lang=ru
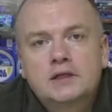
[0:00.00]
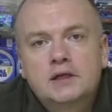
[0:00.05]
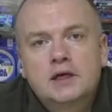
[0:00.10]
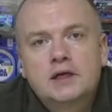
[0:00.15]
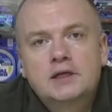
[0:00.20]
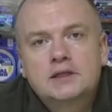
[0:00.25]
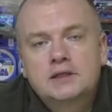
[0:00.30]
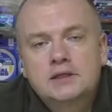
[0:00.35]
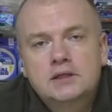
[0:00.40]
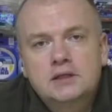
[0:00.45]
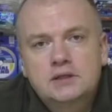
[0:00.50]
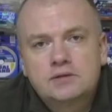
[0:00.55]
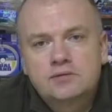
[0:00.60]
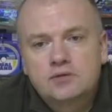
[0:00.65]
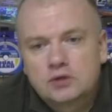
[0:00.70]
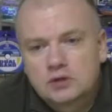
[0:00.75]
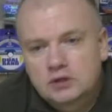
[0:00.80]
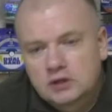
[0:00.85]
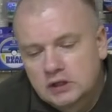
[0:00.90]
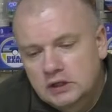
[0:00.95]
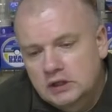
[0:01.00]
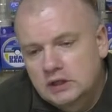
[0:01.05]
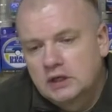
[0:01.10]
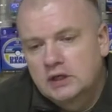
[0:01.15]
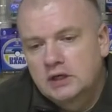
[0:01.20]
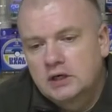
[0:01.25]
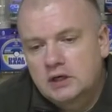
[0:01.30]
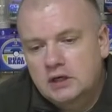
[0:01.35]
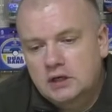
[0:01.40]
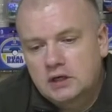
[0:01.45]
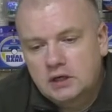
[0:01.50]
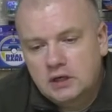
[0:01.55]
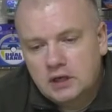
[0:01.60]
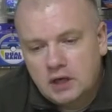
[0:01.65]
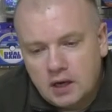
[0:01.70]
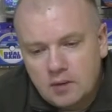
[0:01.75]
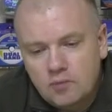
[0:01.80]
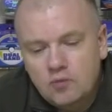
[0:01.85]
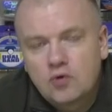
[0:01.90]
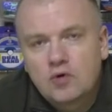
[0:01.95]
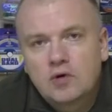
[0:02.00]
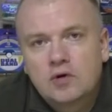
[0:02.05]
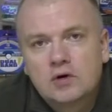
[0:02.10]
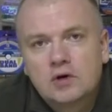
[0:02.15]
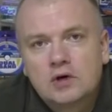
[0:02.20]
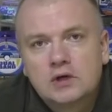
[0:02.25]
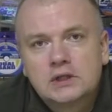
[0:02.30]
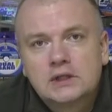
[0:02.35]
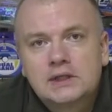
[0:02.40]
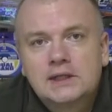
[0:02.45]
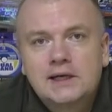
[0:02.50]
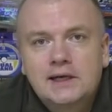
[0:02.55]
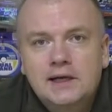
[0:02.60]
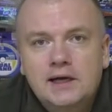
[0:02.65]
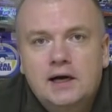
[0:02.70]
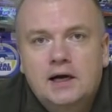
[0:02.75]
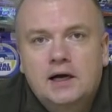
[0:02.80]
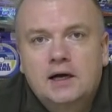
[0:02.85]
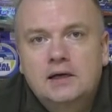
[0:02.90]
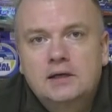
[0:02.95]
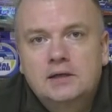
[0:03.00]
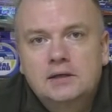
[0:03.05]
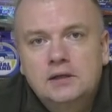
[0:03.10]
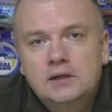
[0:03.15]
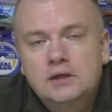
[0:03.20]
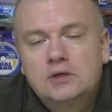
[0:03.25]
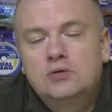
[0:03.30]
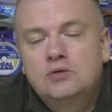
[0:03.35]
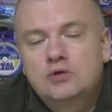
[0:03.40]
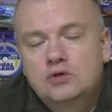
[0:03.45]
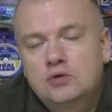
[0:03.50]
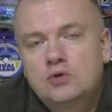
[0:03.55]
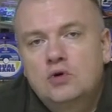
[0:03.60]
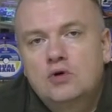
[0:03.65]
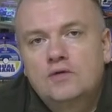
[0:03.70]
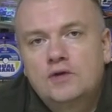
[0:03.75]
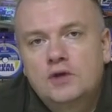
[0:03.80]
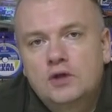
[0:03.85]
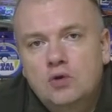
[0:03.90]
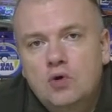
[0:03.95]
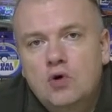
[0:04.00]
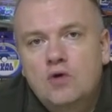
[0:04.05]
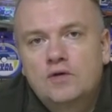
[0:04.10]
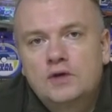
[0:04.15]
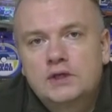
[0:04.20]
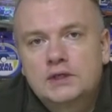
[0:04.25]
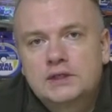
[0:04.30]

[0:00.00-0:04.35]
Да, здесь вот кому э, для их условий ловли